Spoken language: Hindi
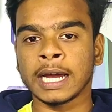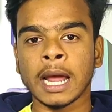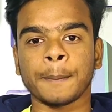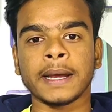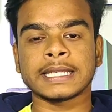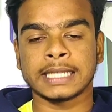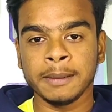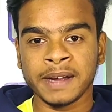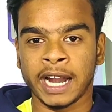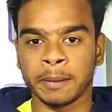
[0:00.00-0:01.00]
अगर आपका
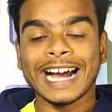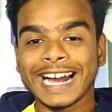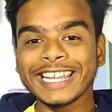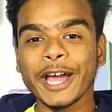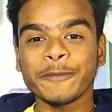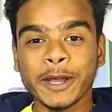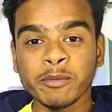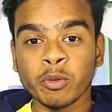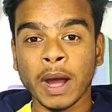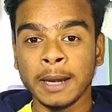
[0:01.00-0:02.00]
सिम कार्ड में अगर आपके
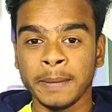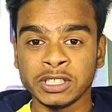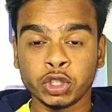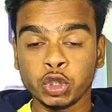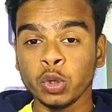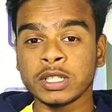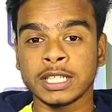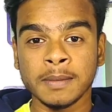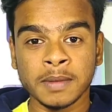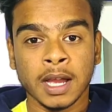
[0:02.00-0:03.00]
मोबाइल में जियो
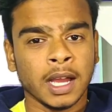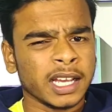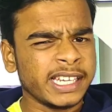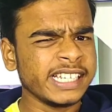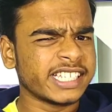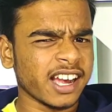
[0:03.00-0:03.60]
सिम की